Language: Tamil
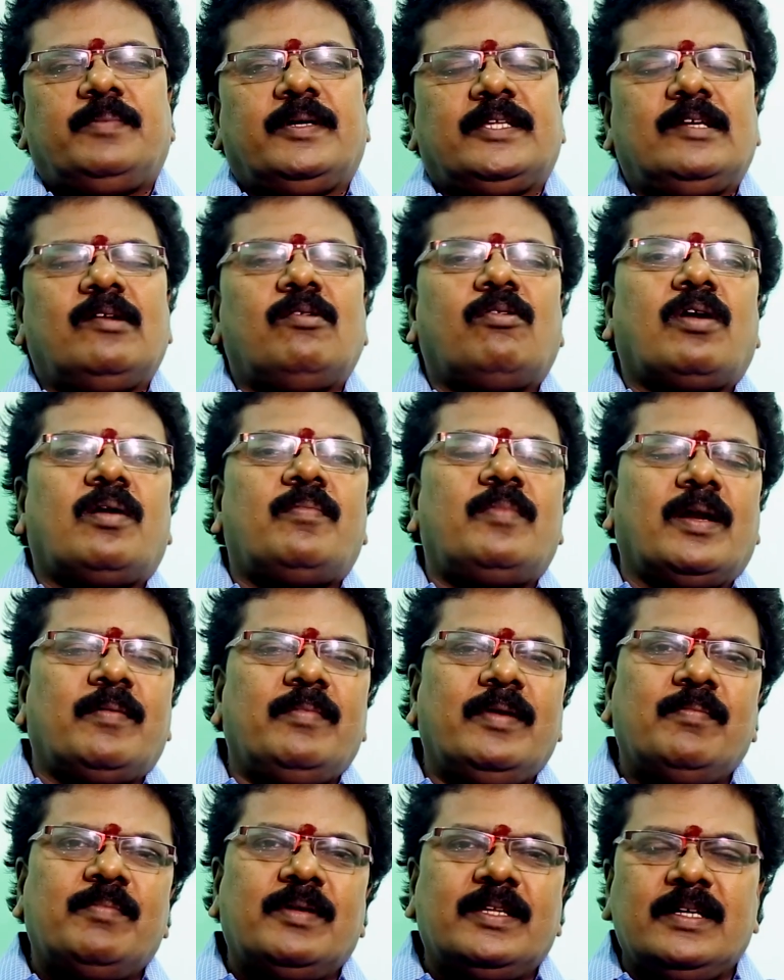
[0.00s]
பதினோராம்
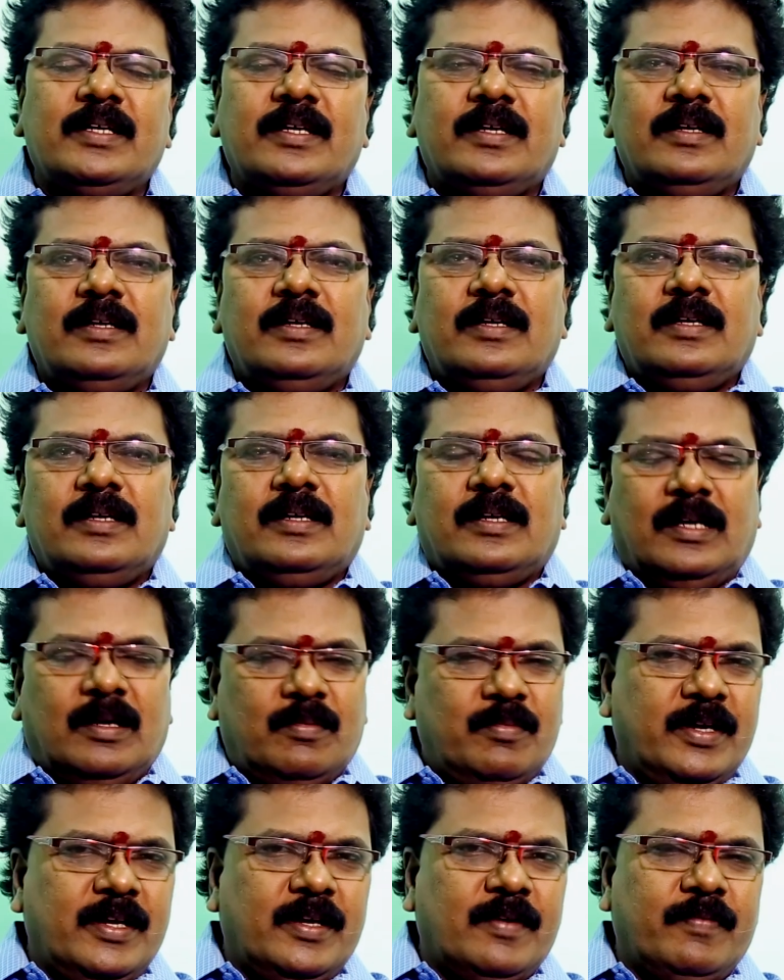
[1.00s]
இடம் என்பது
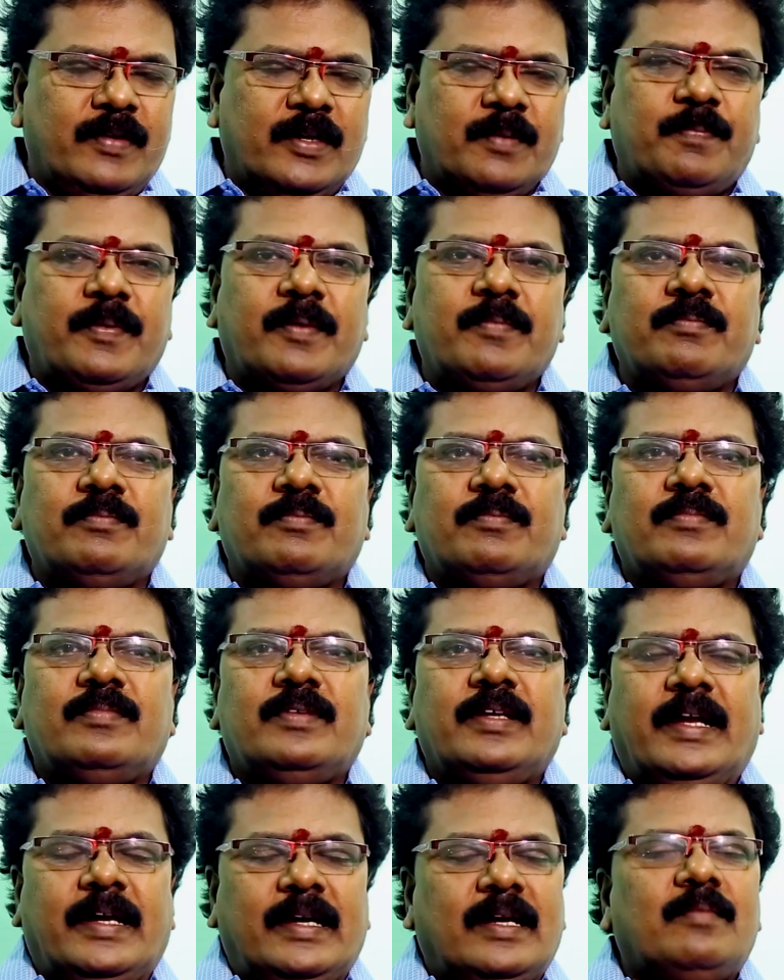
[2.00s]
நம்முடைய விருப்பம்
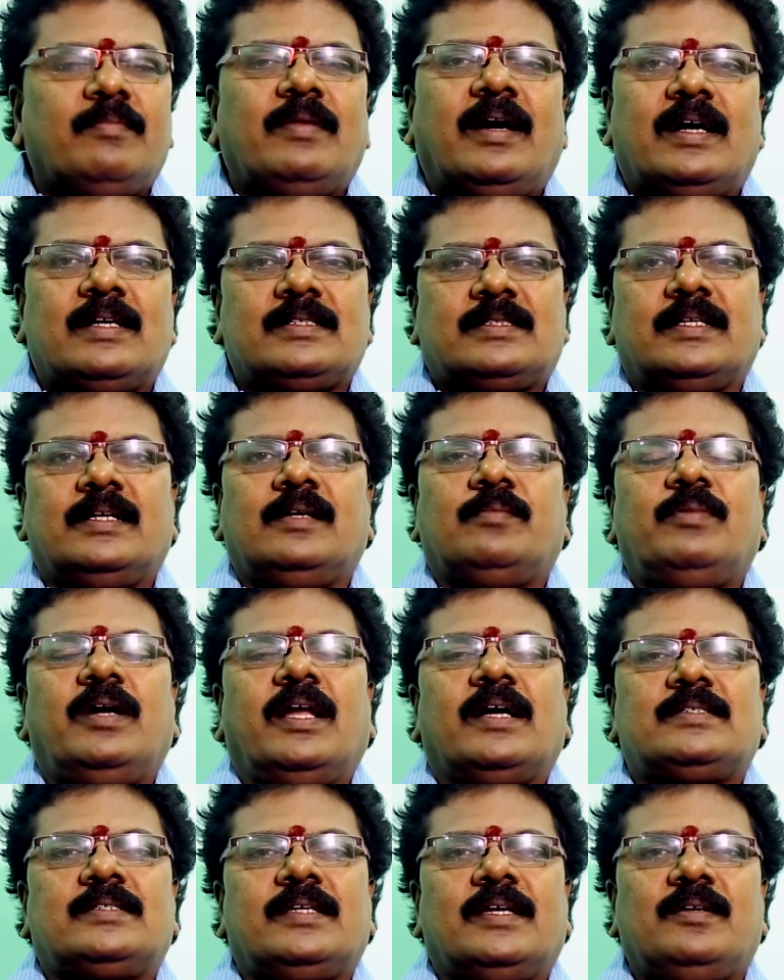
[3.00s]
எண்ணம் ஆசை
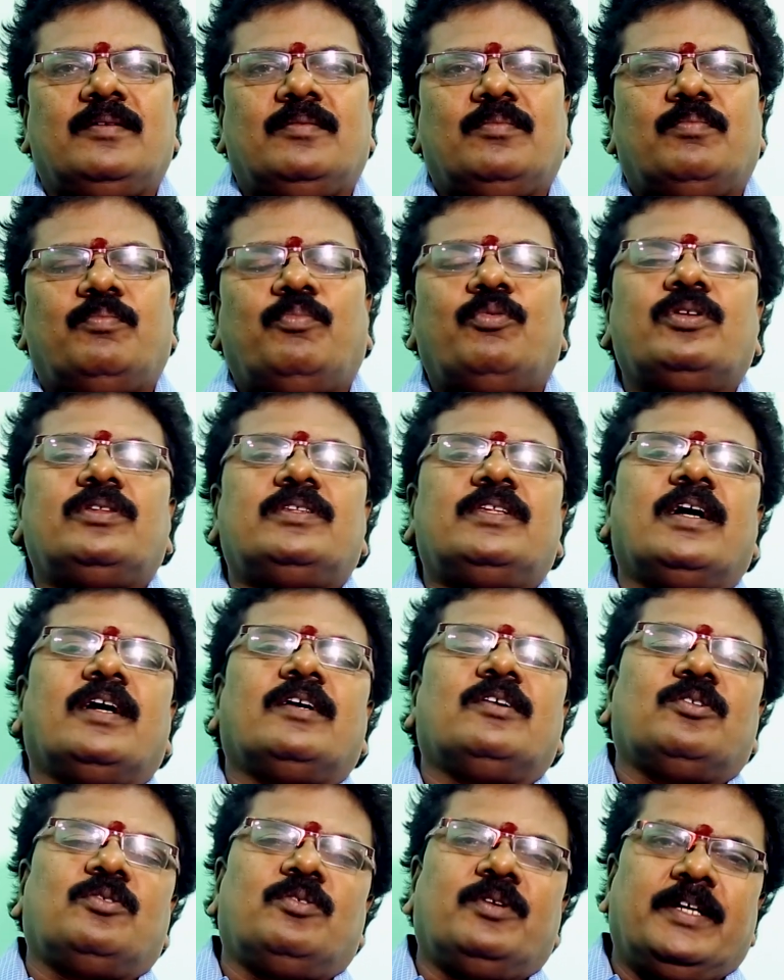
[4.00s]
அபிலாசை
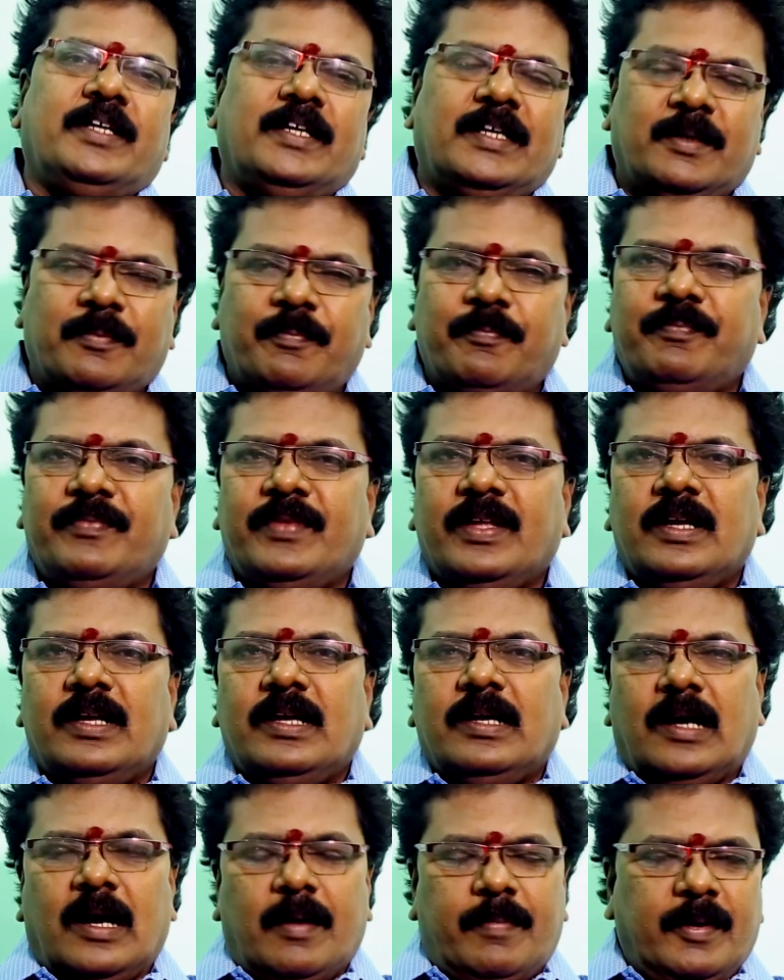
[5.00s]
பூர்த்தியாகக்கூடிய இடம்
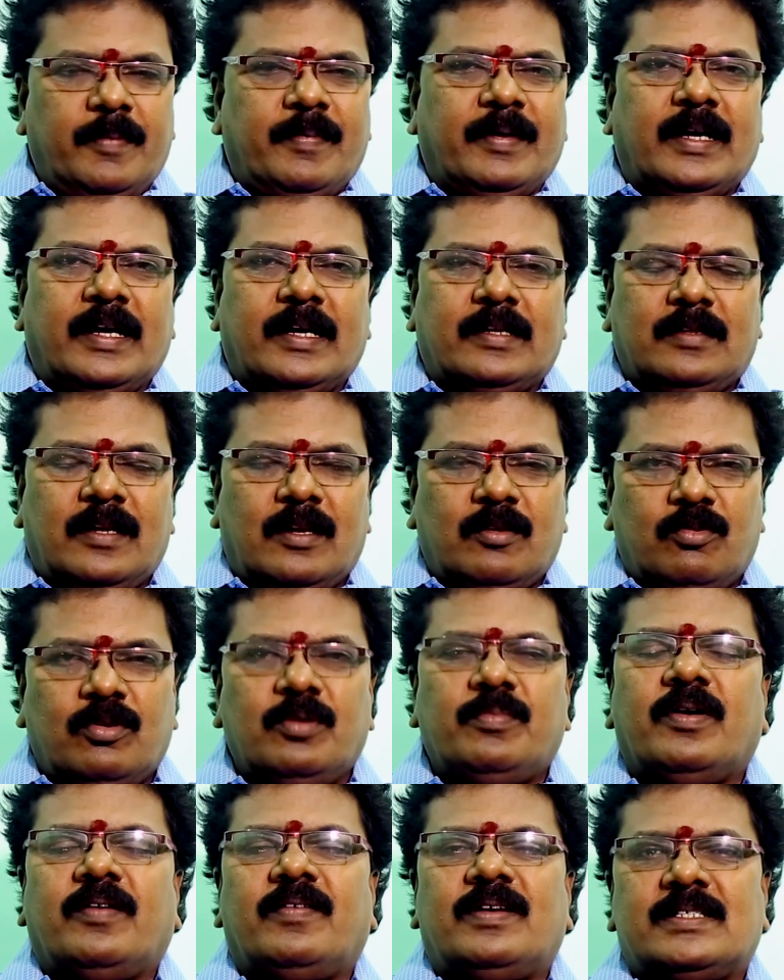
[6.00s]
அப்படிப்பட்ட இடத்துல
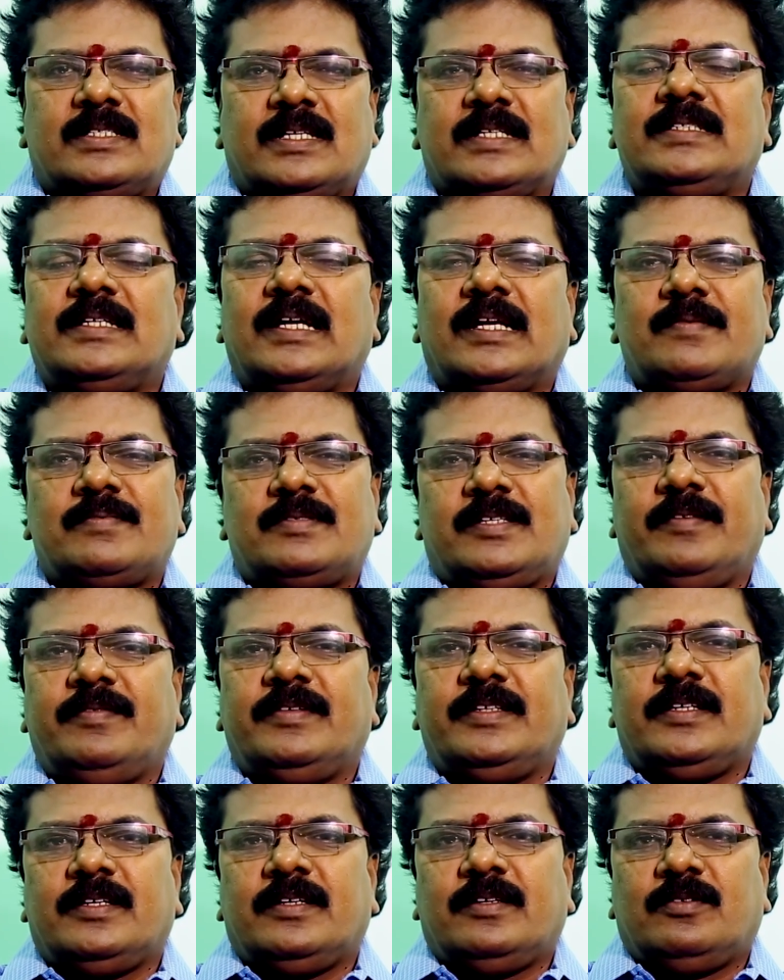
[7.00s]
குரு பகவான் சஞ்சாரம்
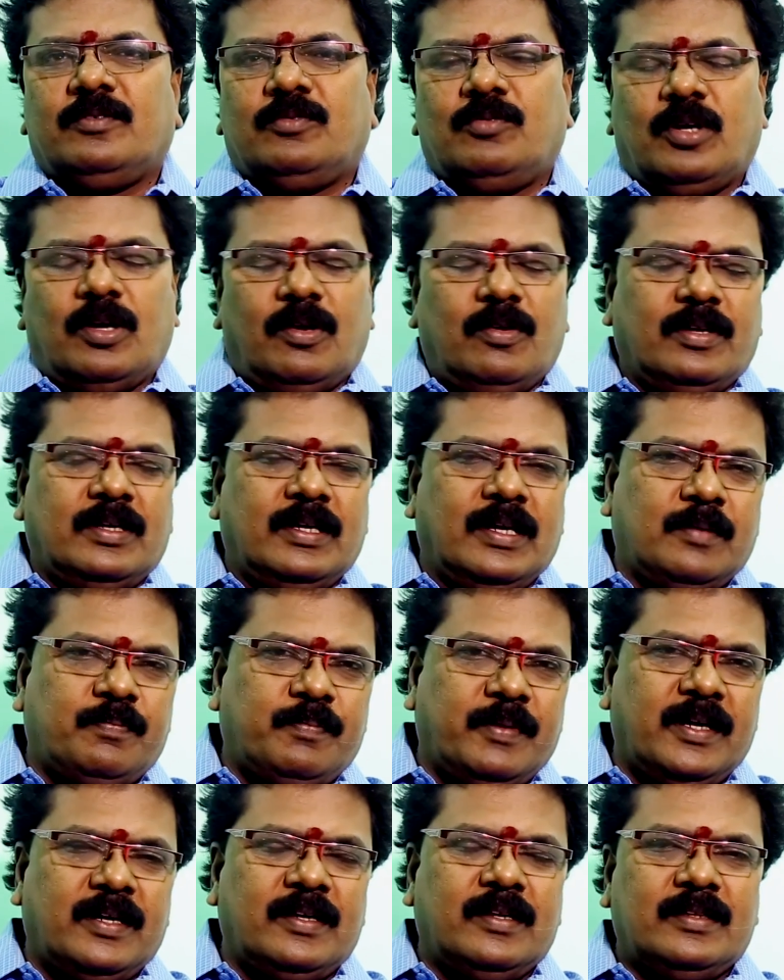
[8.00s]
செய்வது ஓரளவுக்கு
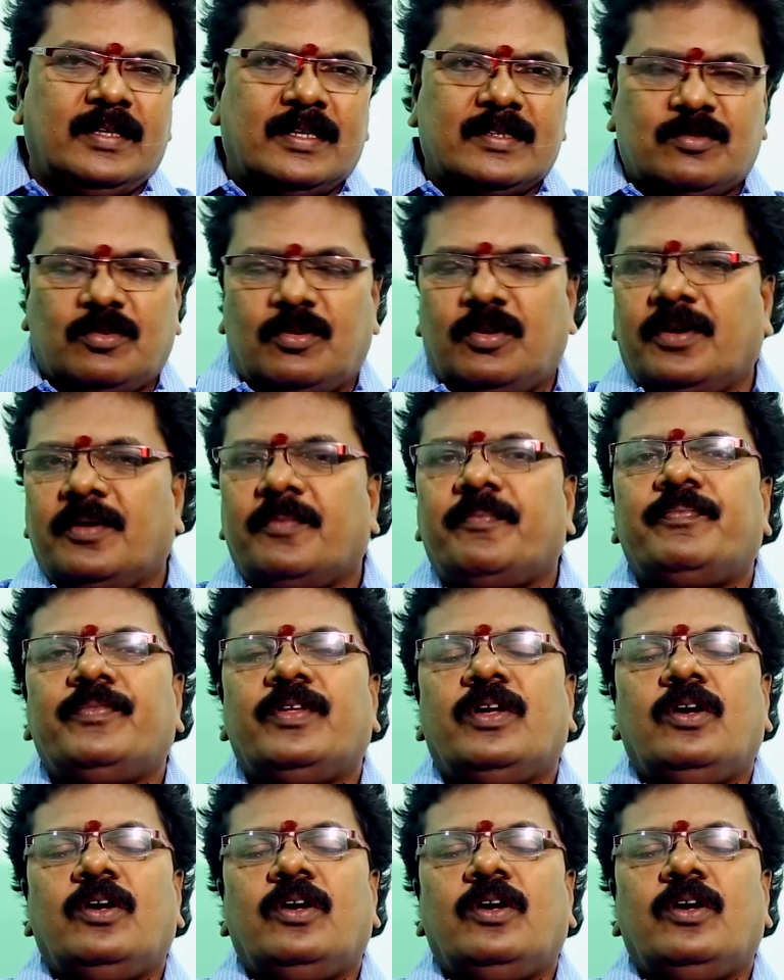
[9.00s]
நற்பலன்னு தான் சொல்லணும்